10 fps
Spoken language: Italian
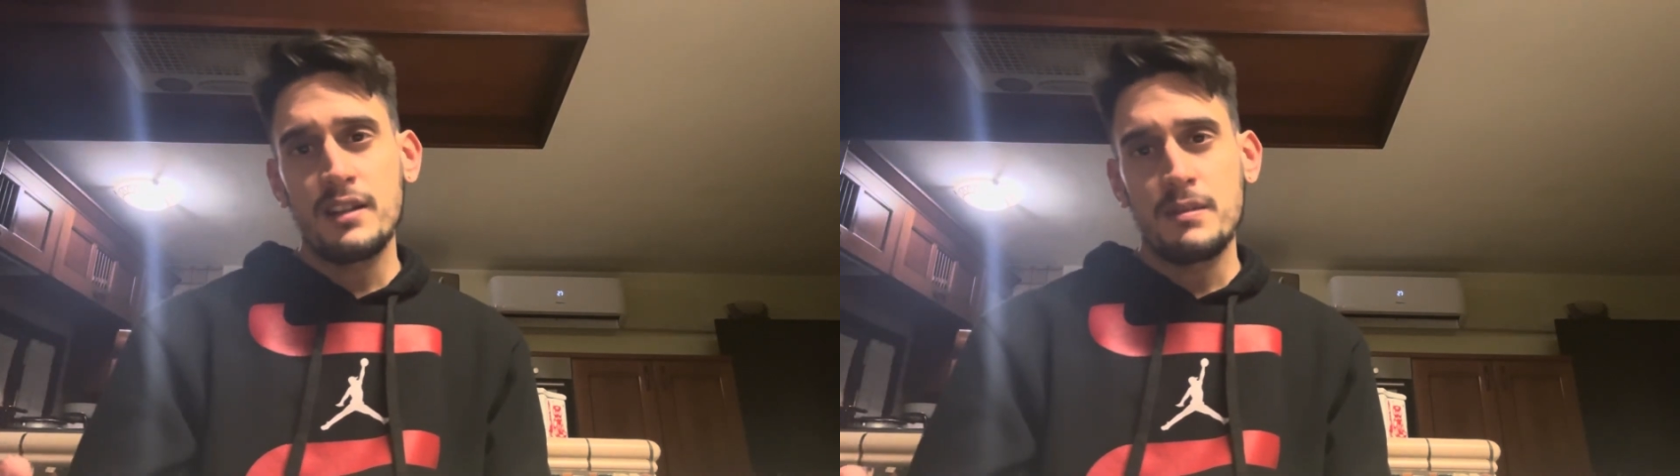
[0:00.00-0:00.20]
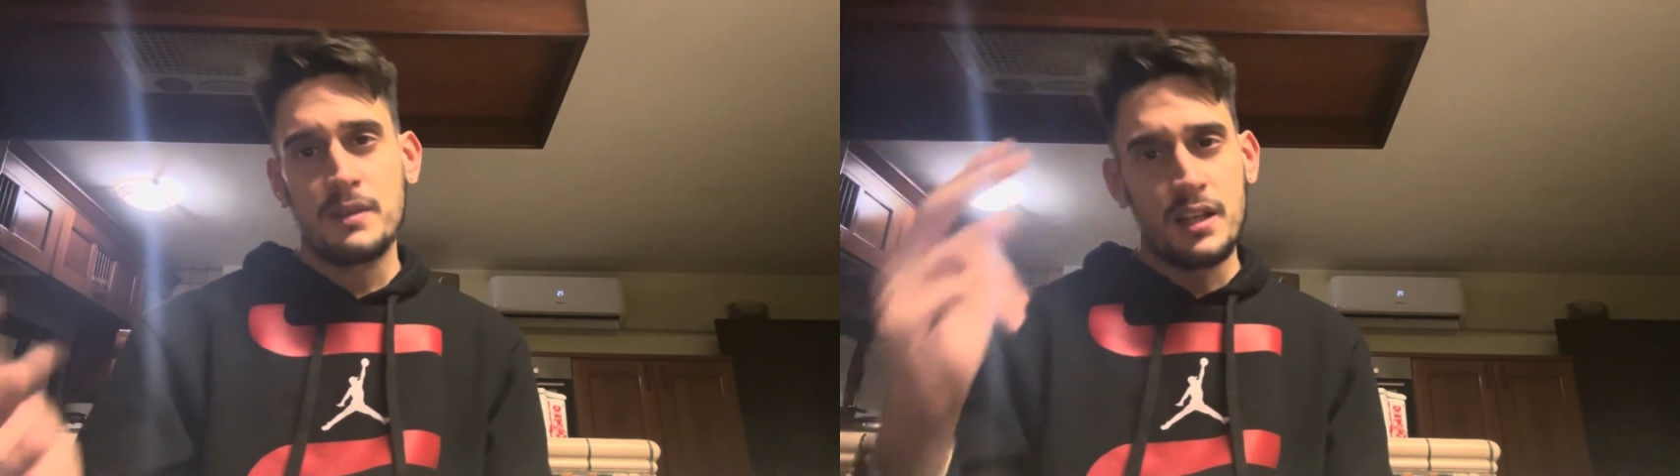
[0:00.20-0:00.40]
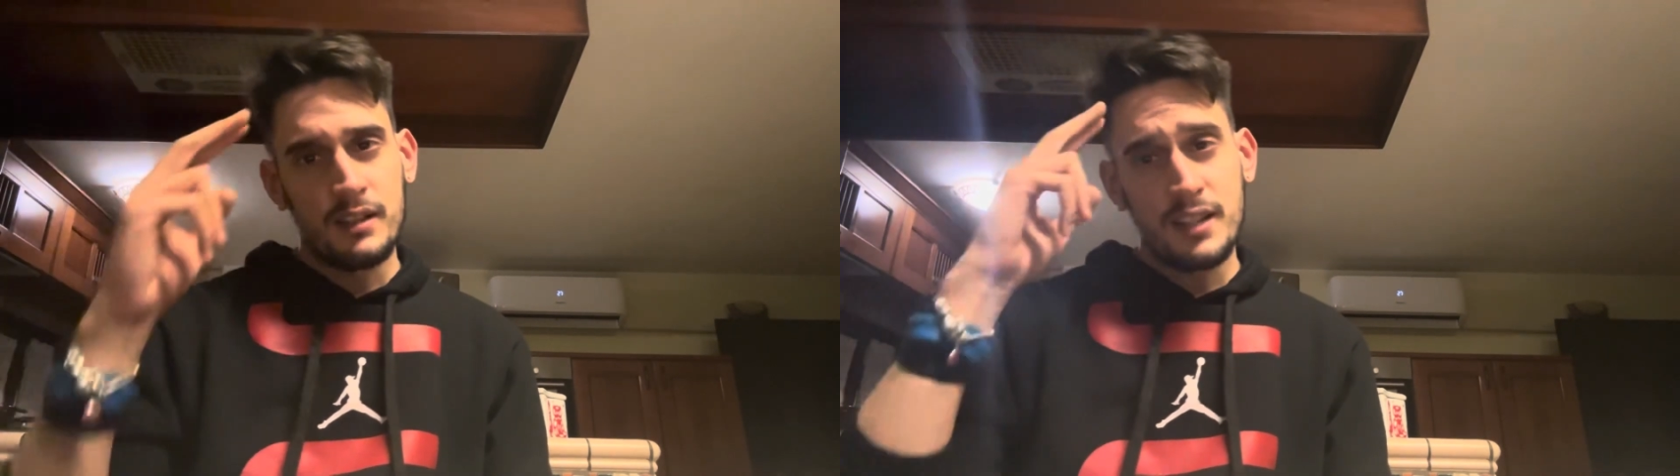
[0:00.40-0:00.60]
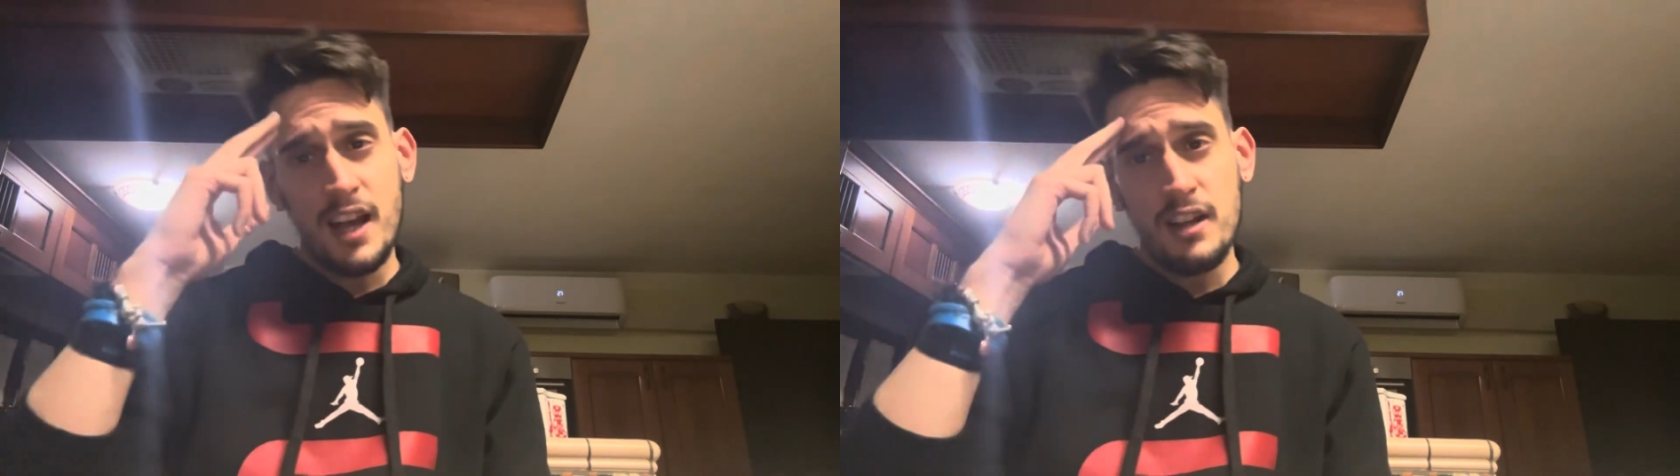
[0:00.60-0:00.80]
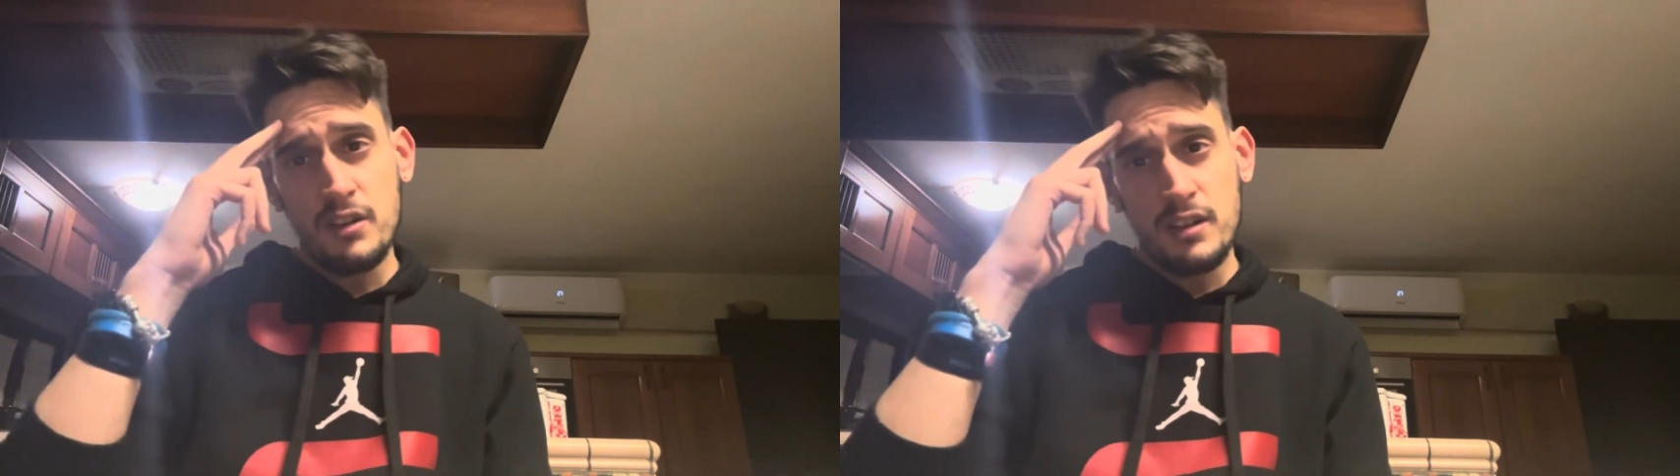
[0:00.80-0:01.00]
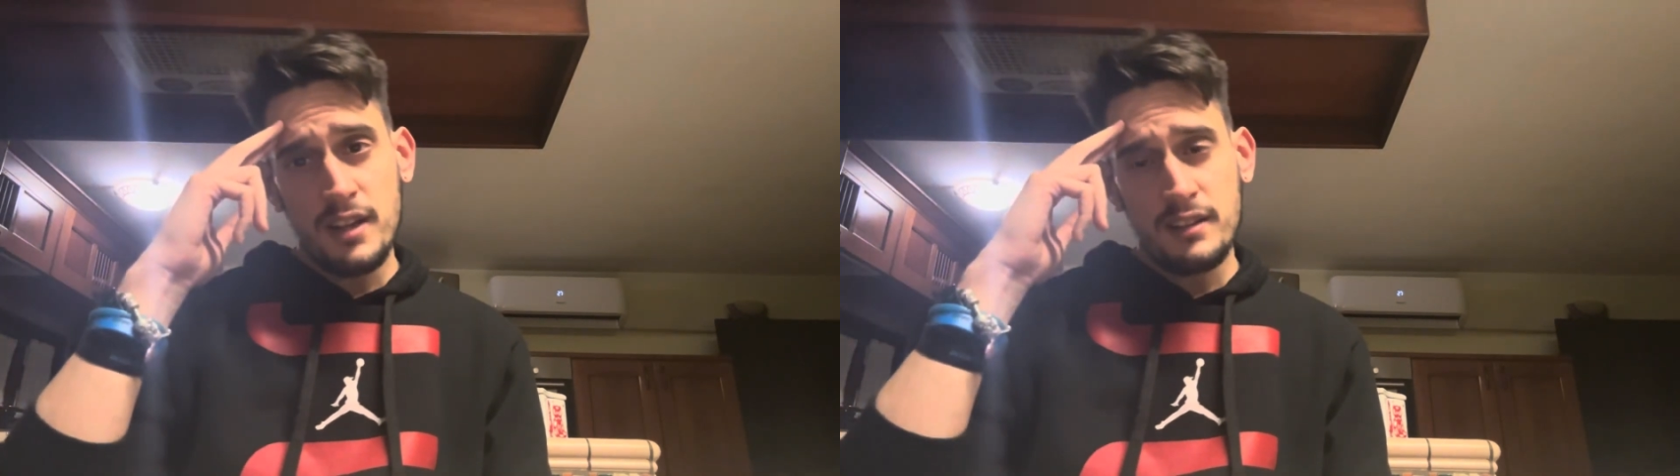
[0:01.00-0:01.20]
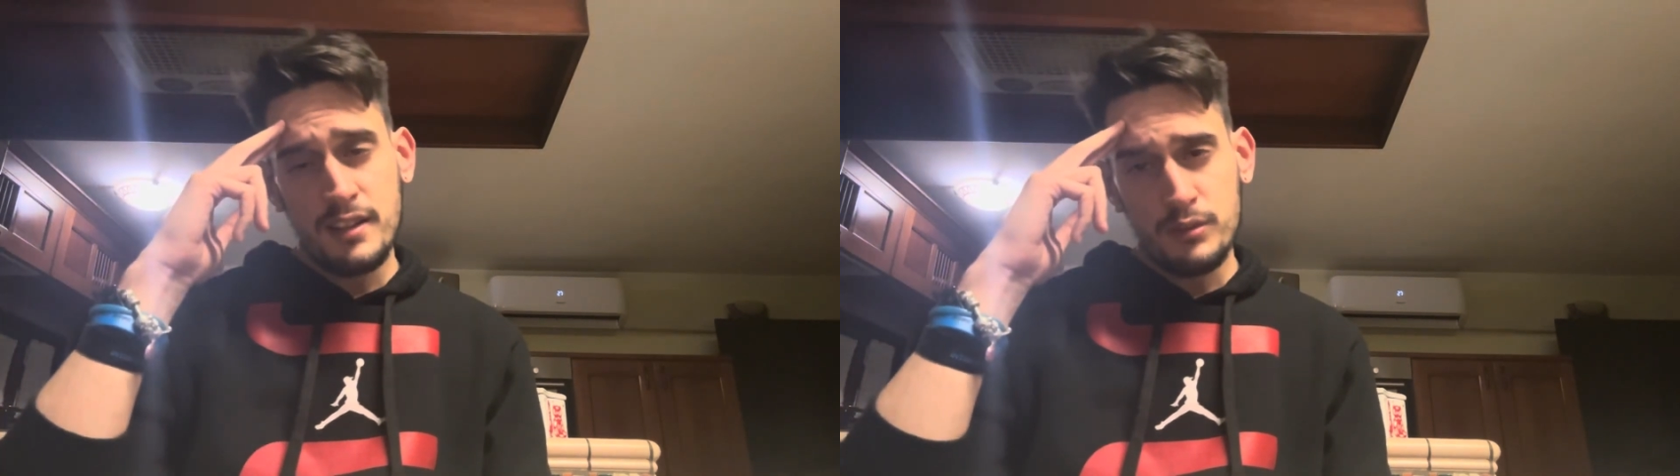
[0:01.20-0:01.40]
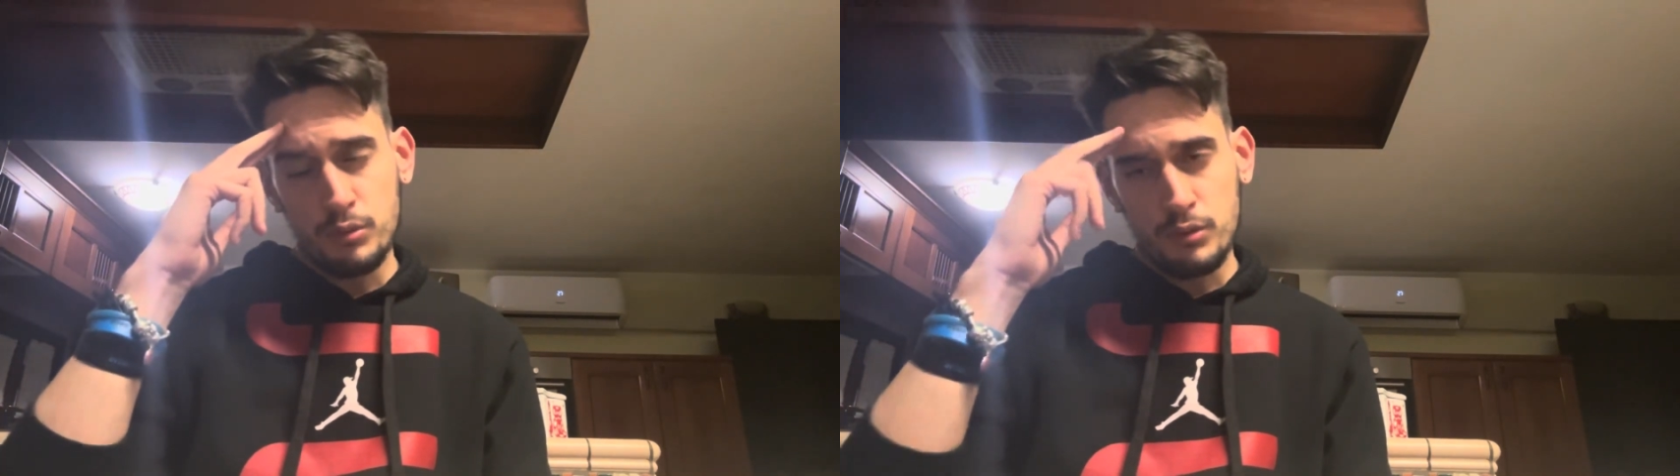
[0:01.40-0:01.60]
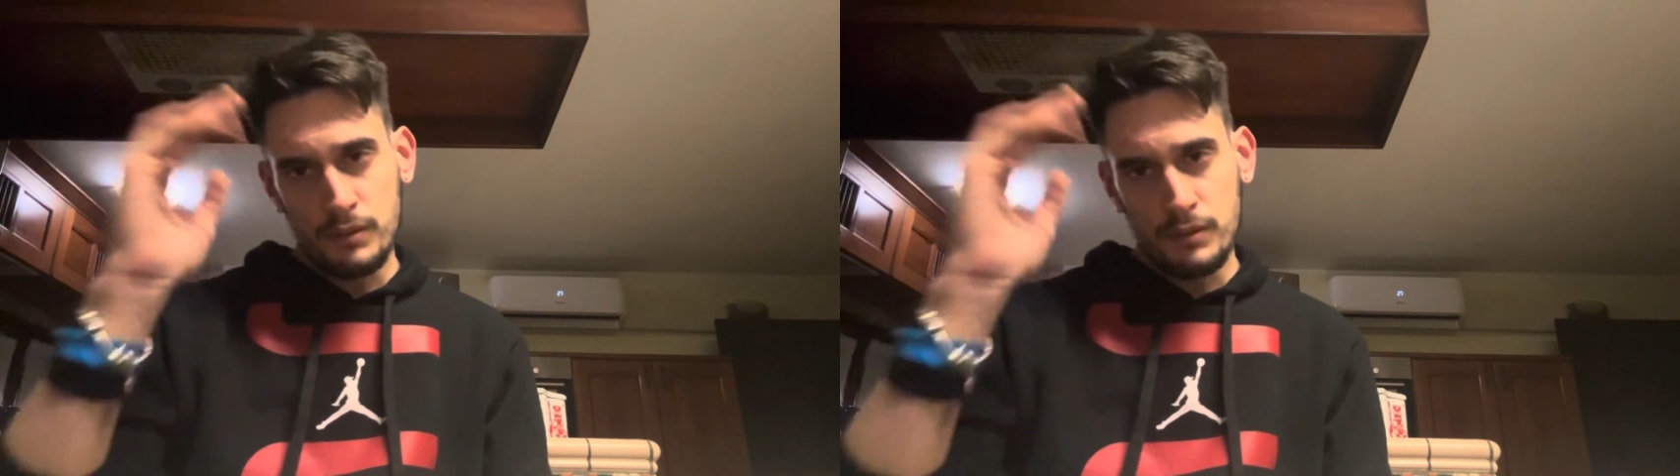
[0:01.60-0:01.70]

3000 da Iron Nerd è tutto